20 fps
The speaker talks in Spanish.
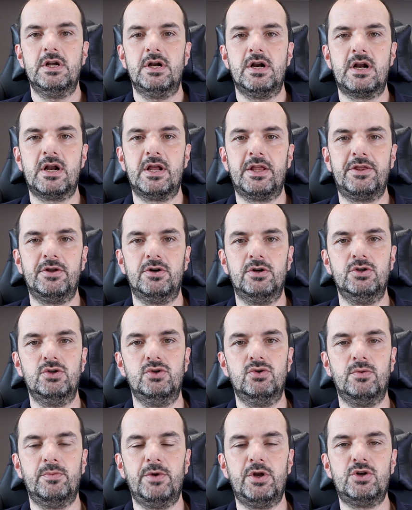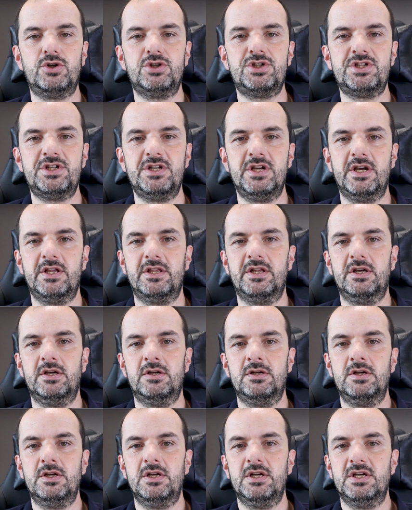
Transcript: Razón número 7.